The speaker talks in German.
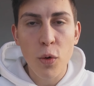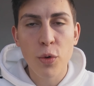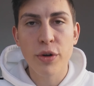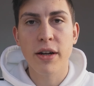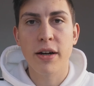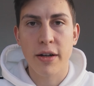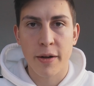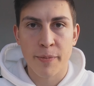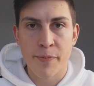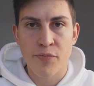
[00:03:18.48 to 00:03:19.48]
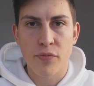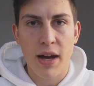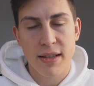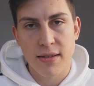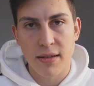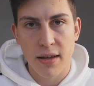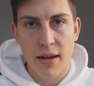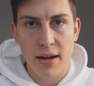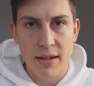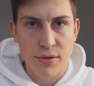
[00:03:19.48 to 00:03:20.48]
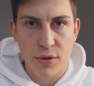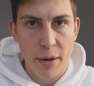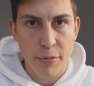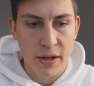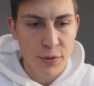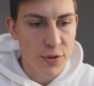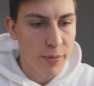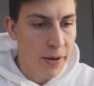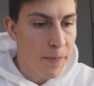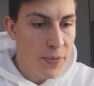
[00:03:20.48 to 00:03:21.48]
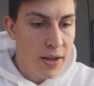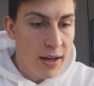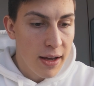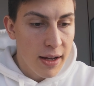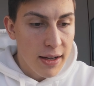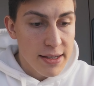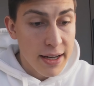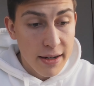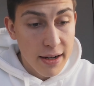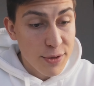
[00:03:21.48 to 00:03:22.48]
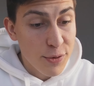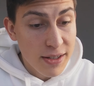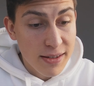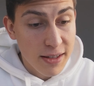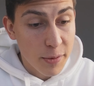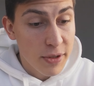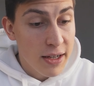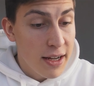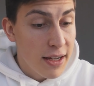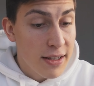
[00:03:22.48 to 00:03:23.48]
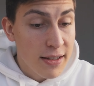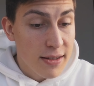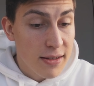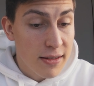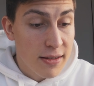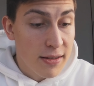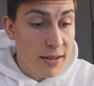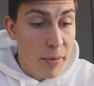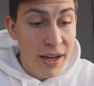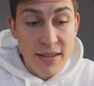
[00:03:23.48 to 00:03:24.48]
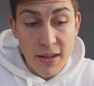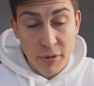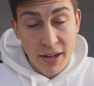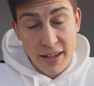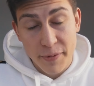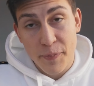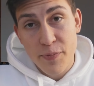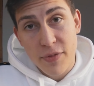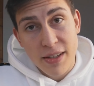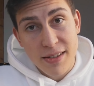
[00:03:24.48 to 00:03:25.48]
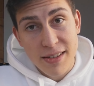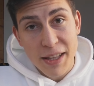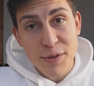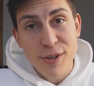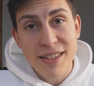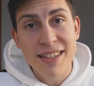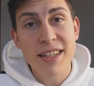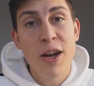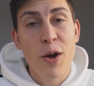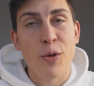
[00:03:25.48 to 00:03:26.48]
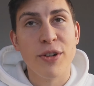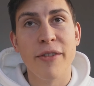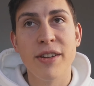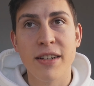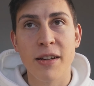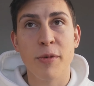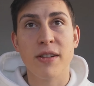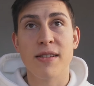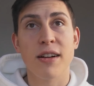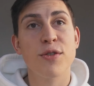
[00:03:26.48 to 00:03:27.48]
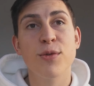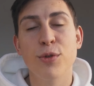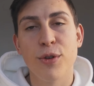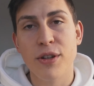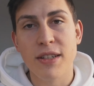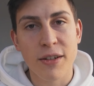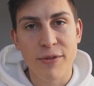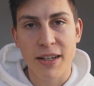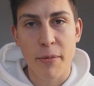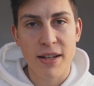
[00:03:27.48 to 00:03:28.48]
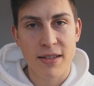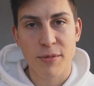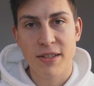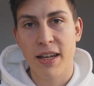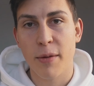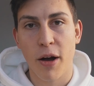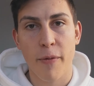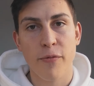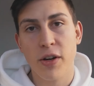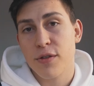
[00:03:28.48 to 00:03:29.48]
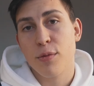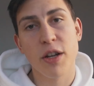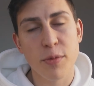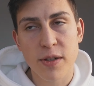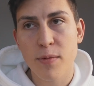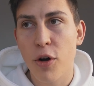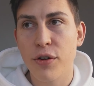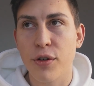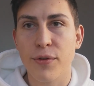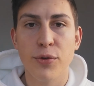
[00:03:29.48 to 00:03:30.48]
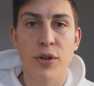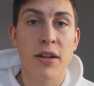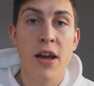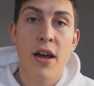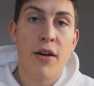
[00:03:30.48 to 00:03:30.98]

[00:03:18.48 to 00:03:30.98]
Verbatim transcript: oder ähm, hat sie eher halt so eine Abneigung zu mir. Dann, also was es gibt, ist Gemeinsamkeiten. Das ist ganz wichtig und da wird ja immer gesagt, sucht euch irgendwie ein gemeinsames Thema. Wenn ihr zum Beispiel Smalltalk führt,